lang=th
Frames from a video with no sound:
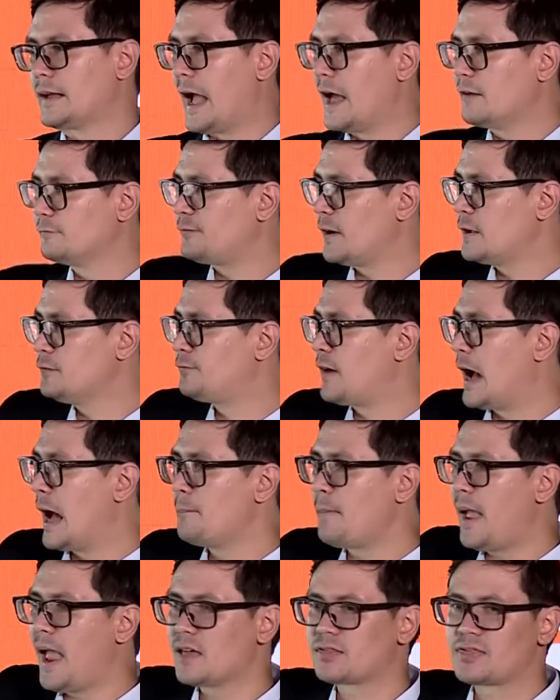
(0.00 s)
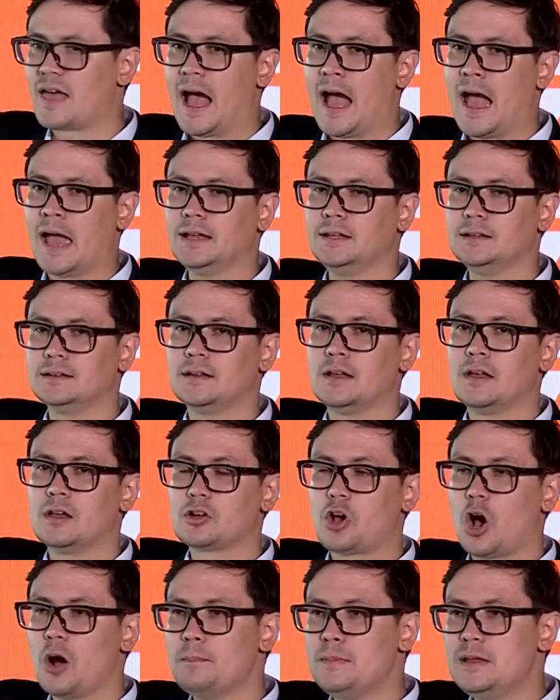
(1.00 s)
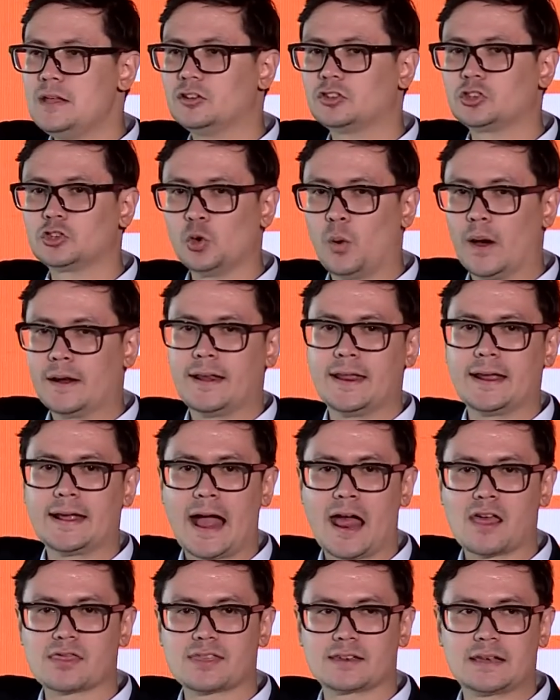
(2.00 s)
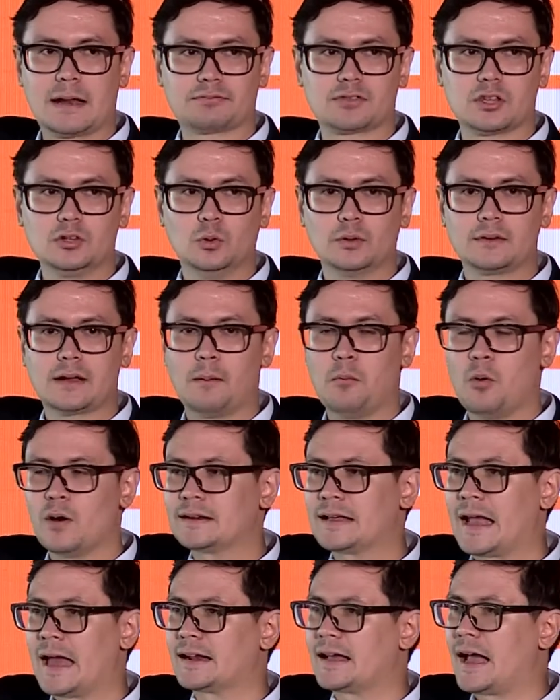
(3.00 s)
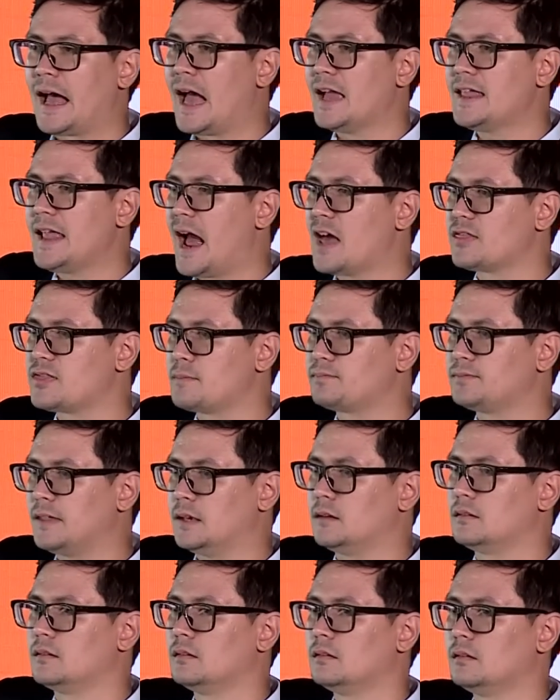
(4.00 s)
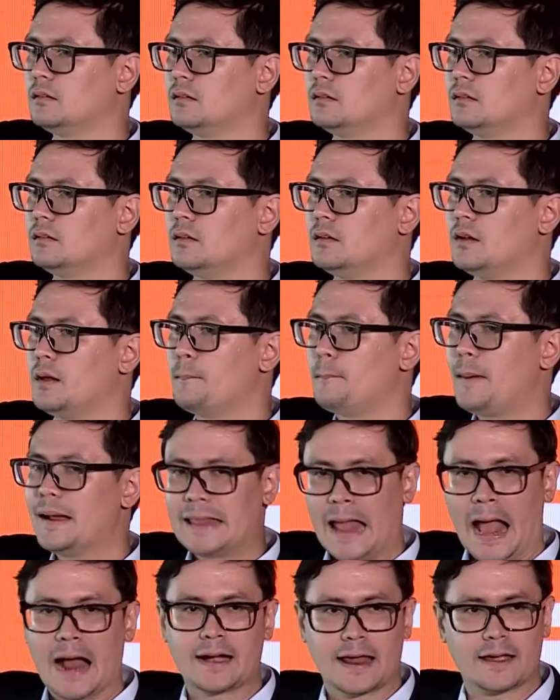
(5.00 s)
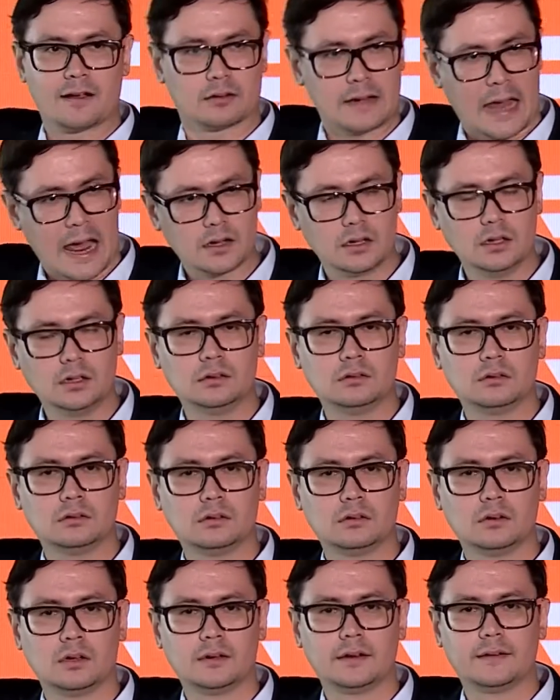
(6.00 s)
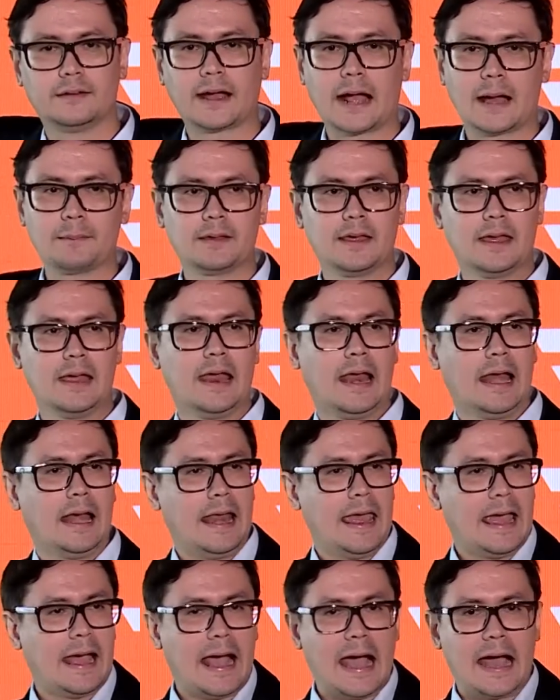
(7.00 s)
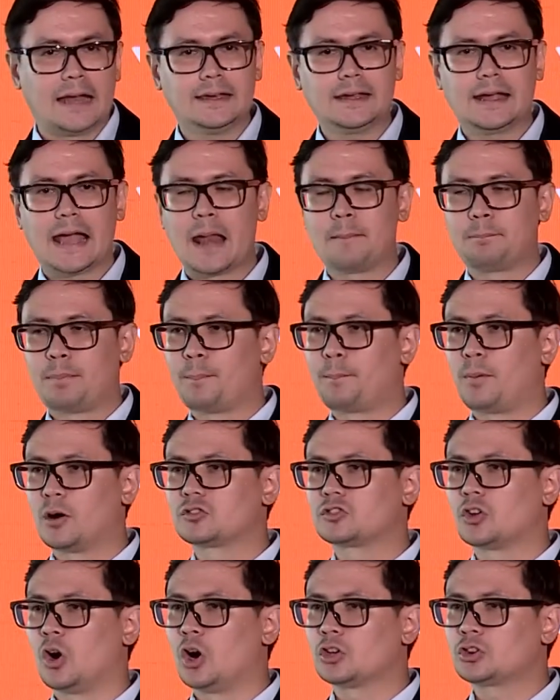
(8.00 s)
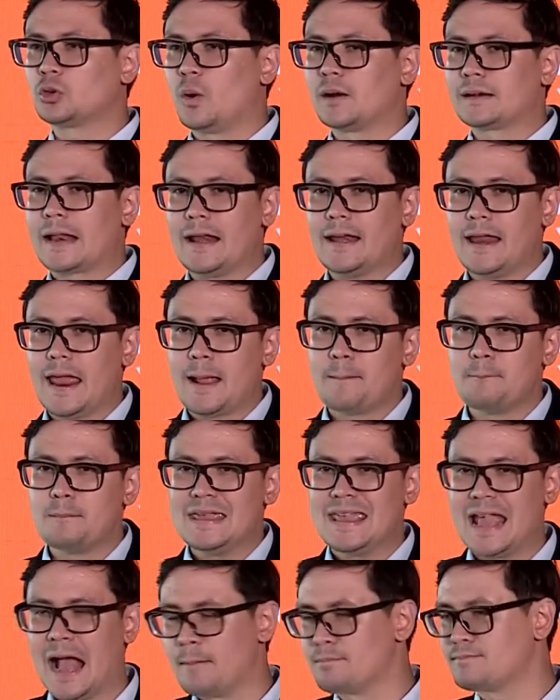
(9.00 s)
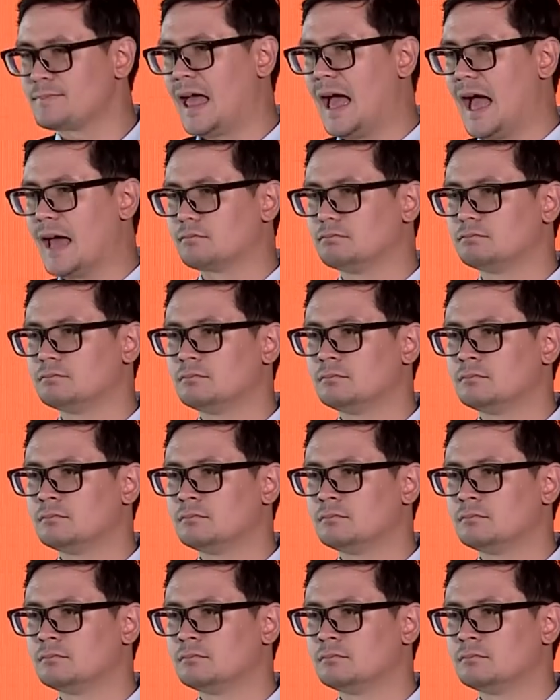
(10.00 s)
การไฟฟ้าแม่สายก็มีส่วนในการสนับสนุนขบวนการค้ายาเสพติด ไม่ทางใดก็ทางหนึ่งนะครับ เลขาธิการปปสตัวท่านเองมีอำนาจ